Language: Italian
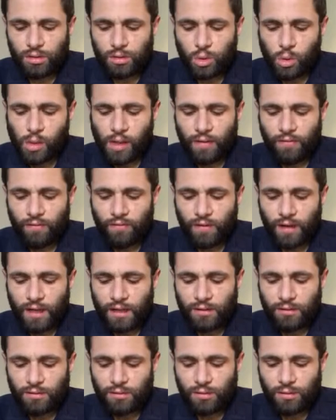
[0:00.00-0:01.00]
cioè
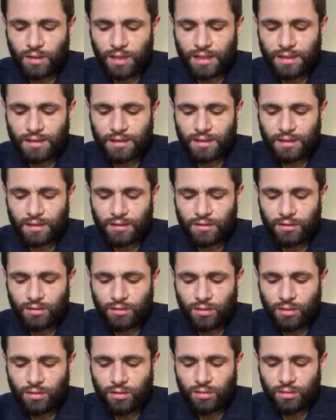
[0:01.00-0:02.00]
verso
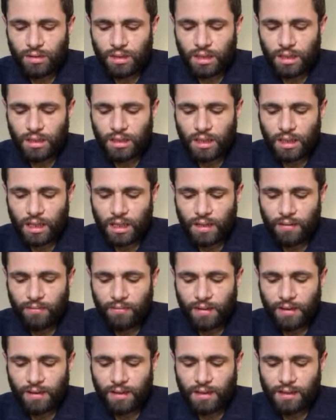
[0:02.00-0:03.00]
l'astrazione della
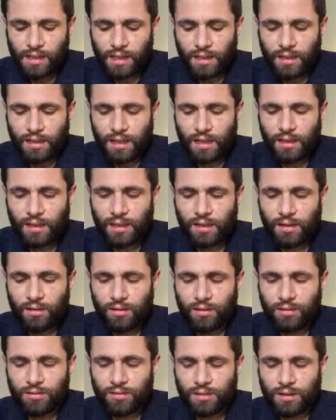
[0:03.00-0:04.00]
materialità delle
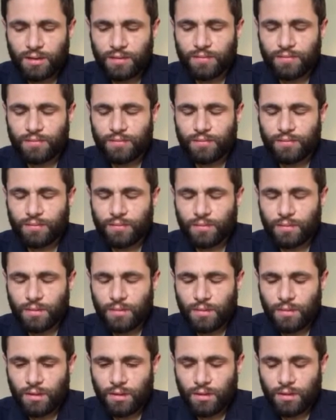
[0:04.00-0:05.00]
cose.
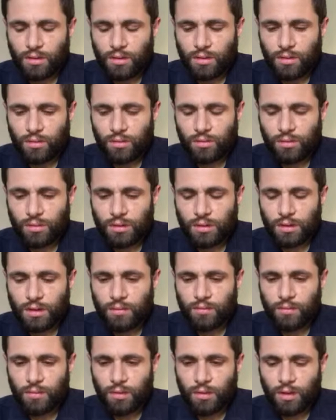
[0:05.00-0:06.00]
Un
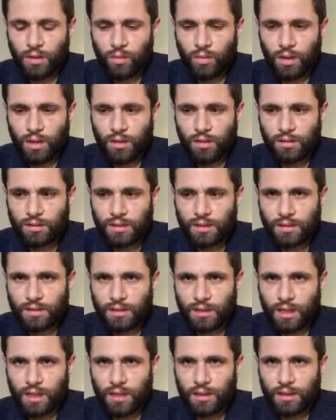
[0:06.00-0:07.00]
simbolo è una cosa
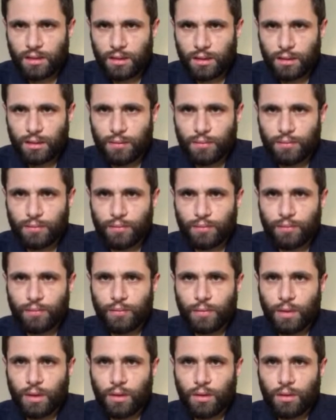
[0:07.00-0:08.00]
astratta,
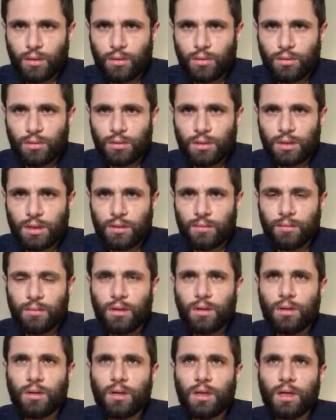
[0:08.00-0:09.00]
un
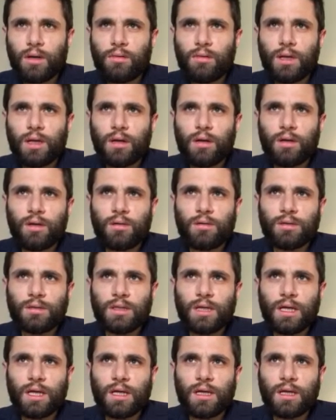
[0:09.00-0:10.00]
simbolo è una
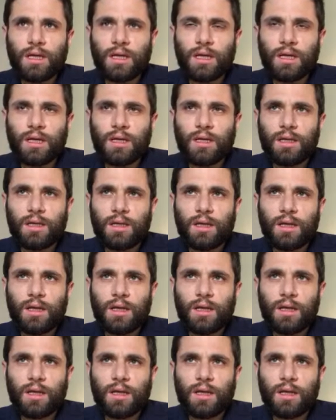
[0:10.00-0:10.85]
cosa che